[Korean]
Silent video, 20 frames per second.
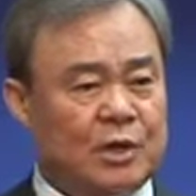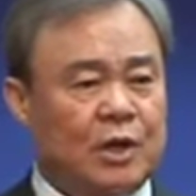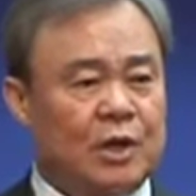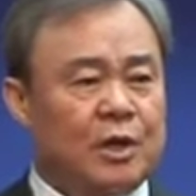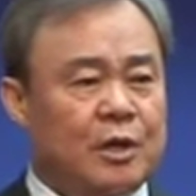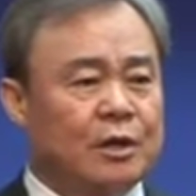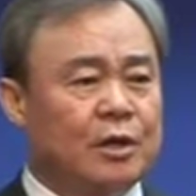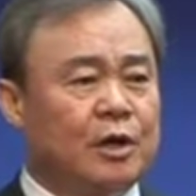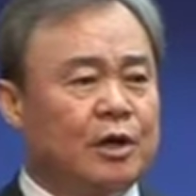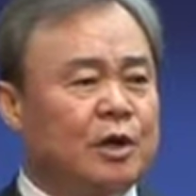
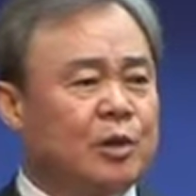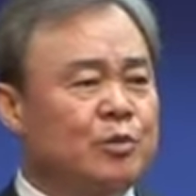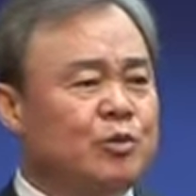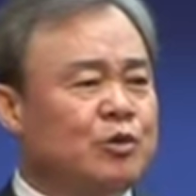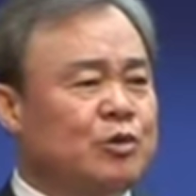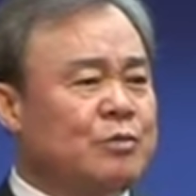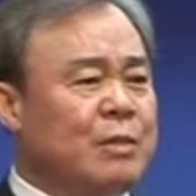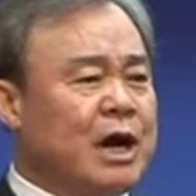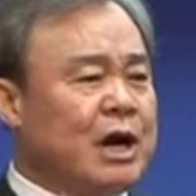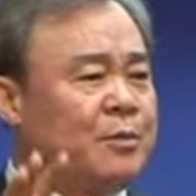
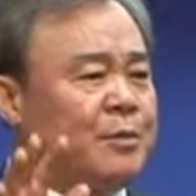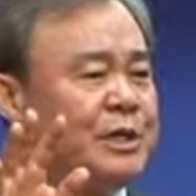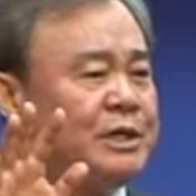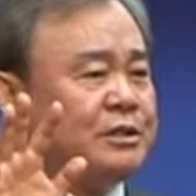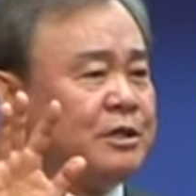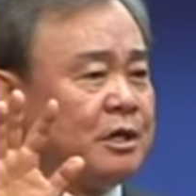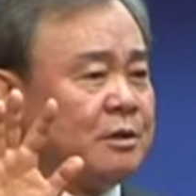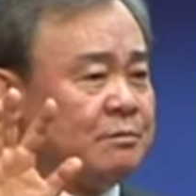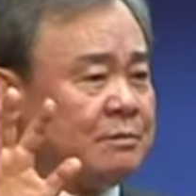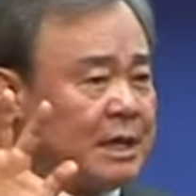여러분 마음이
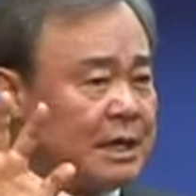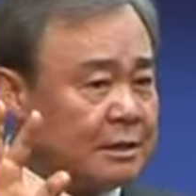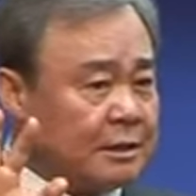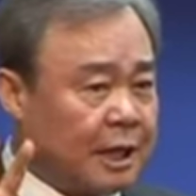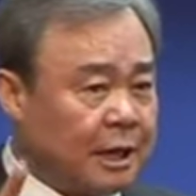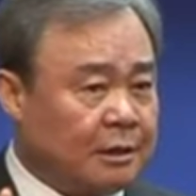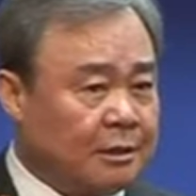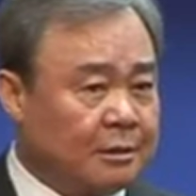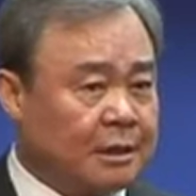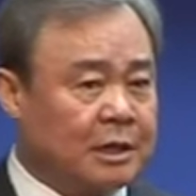정말
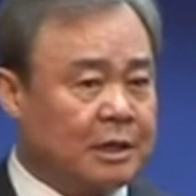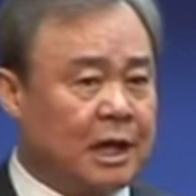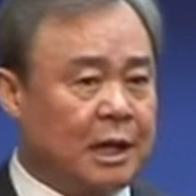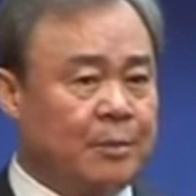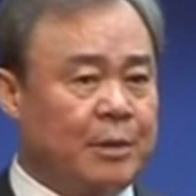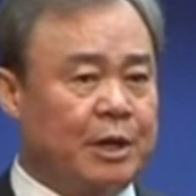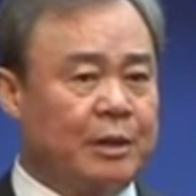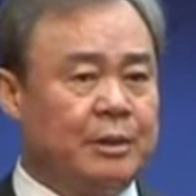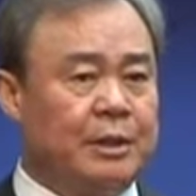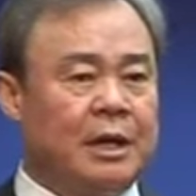
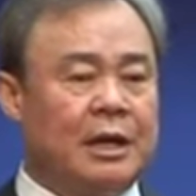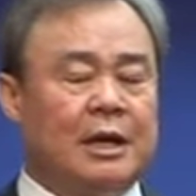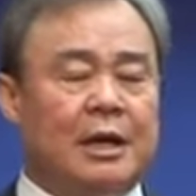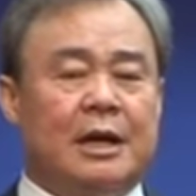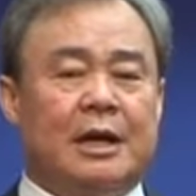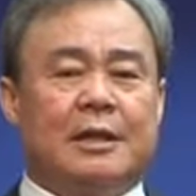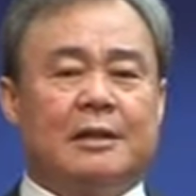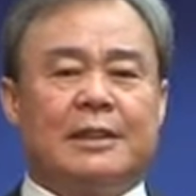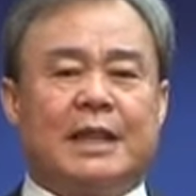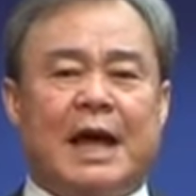깨끗하다면
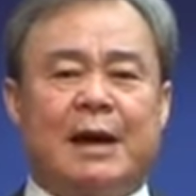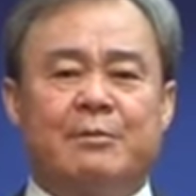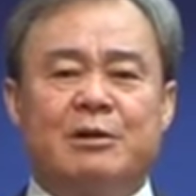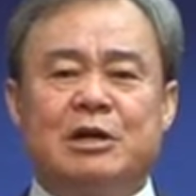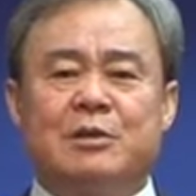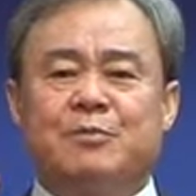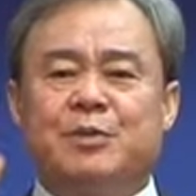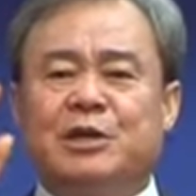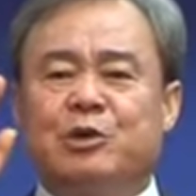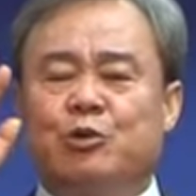
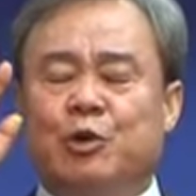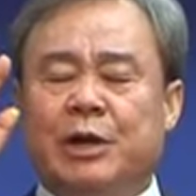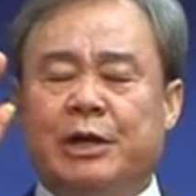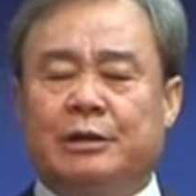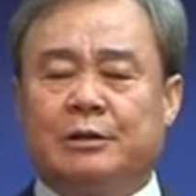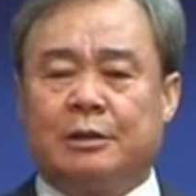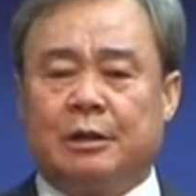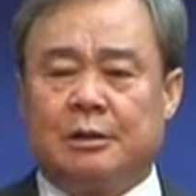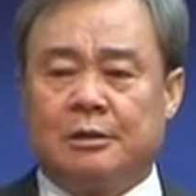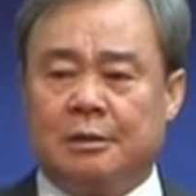남을
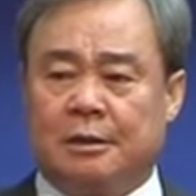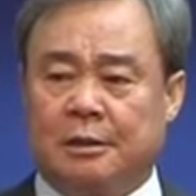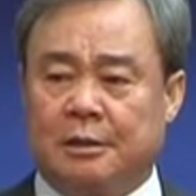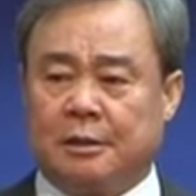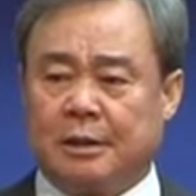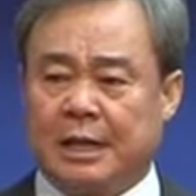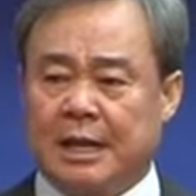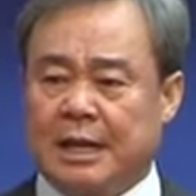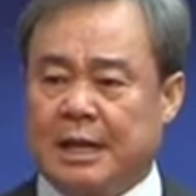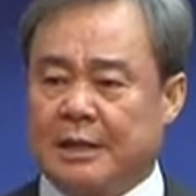미워했던 것,
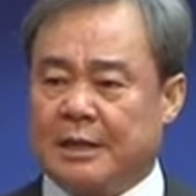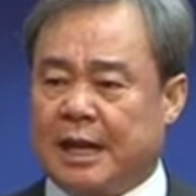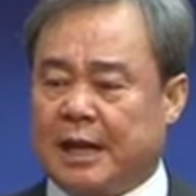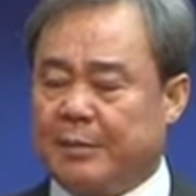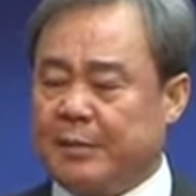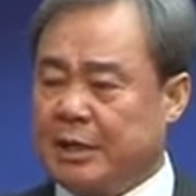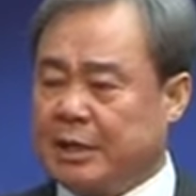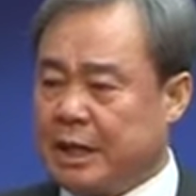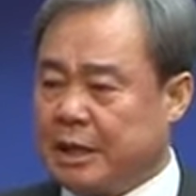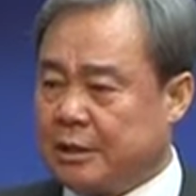
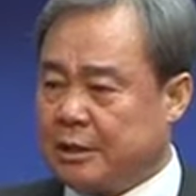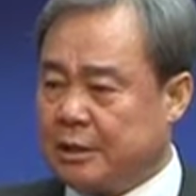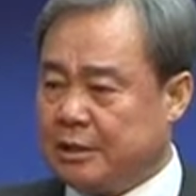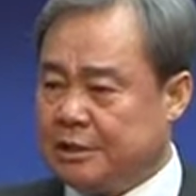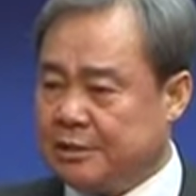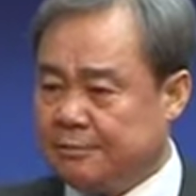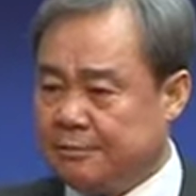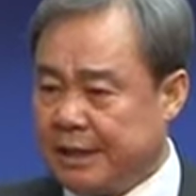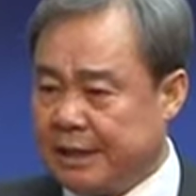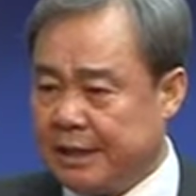남에게
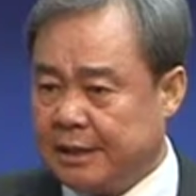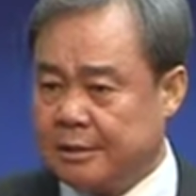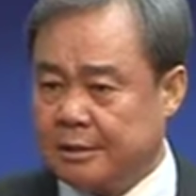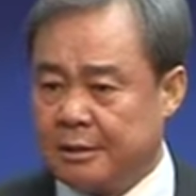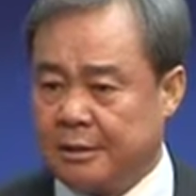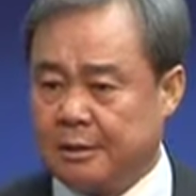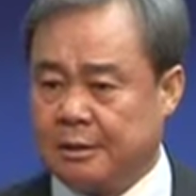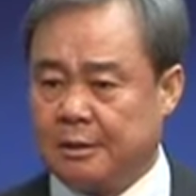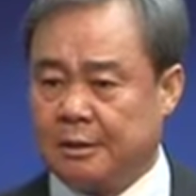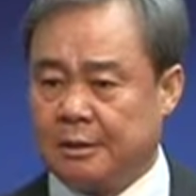
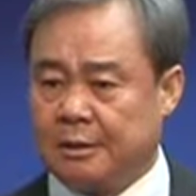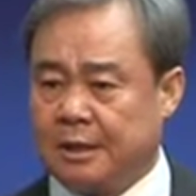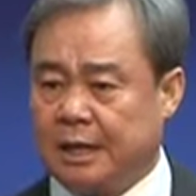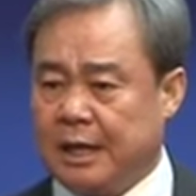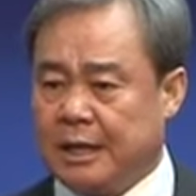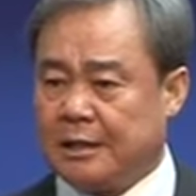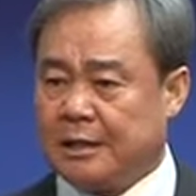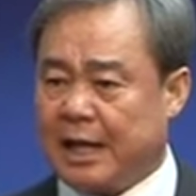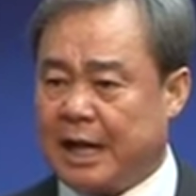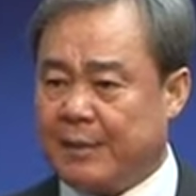거짓말했던 것,
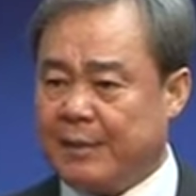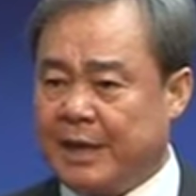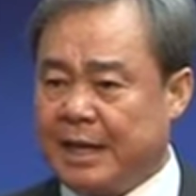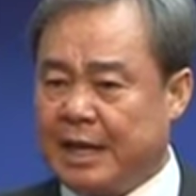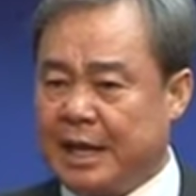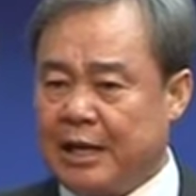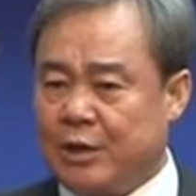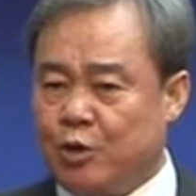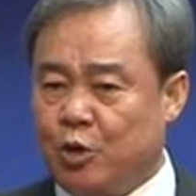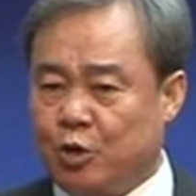
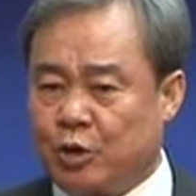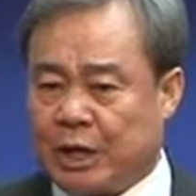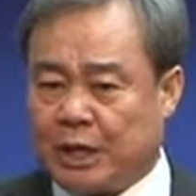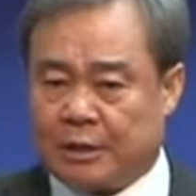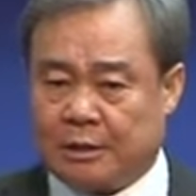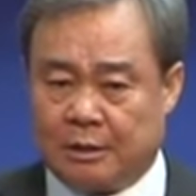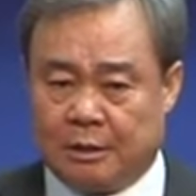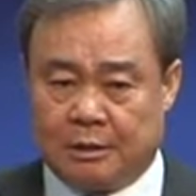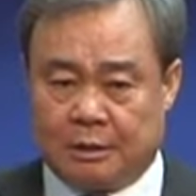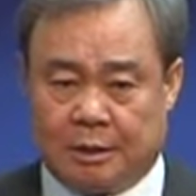남에게
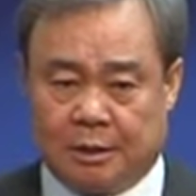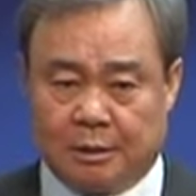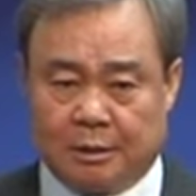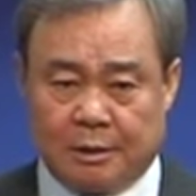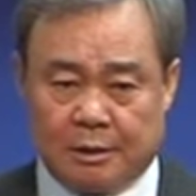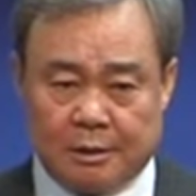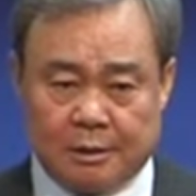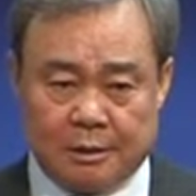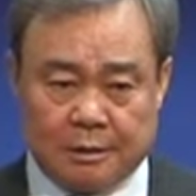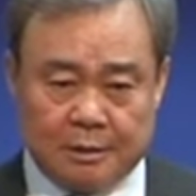욕했던 것
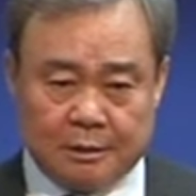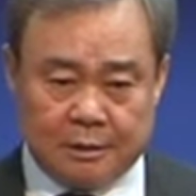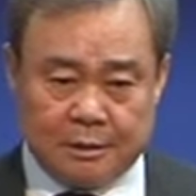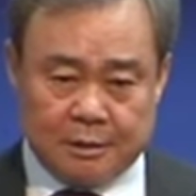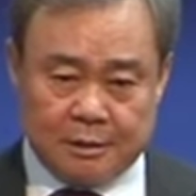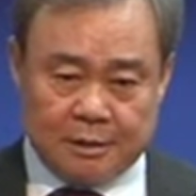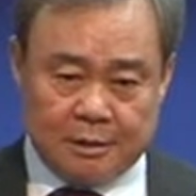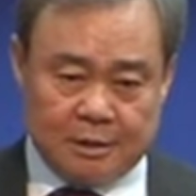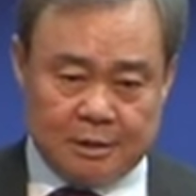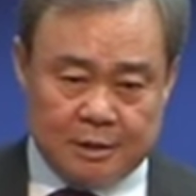
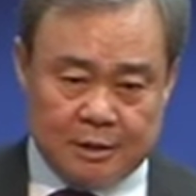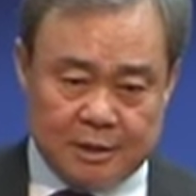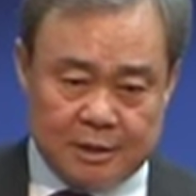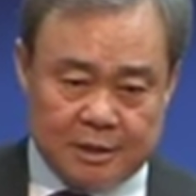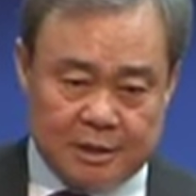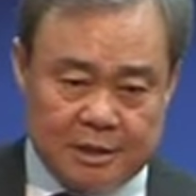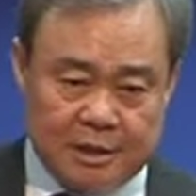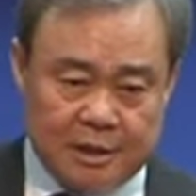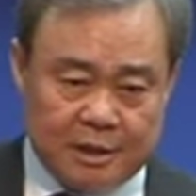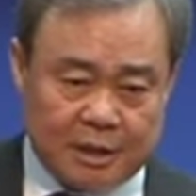
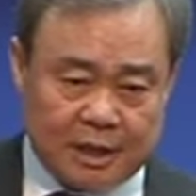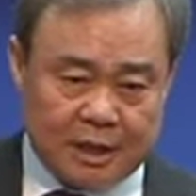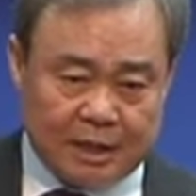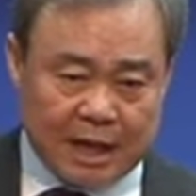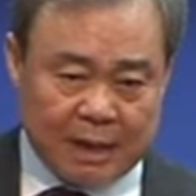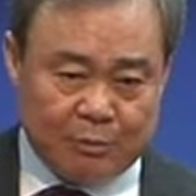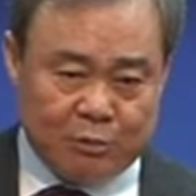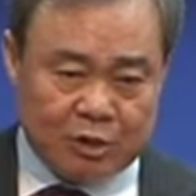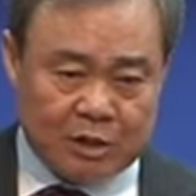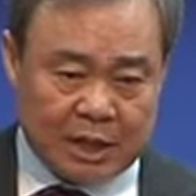기억에
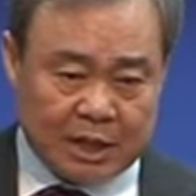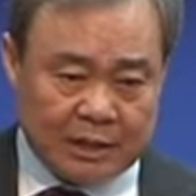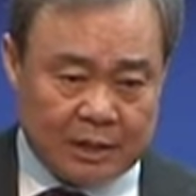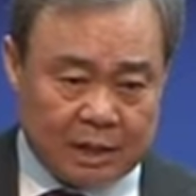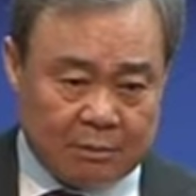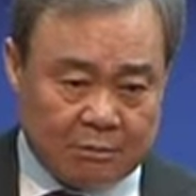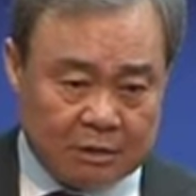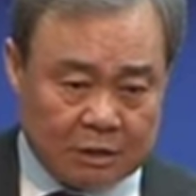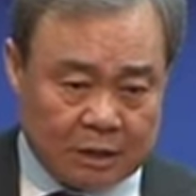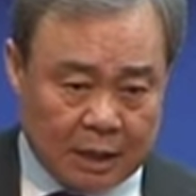남을까 안
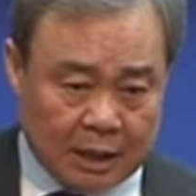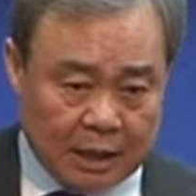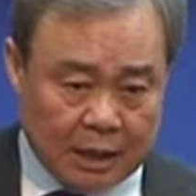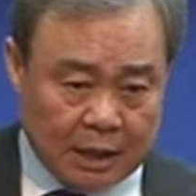남을까?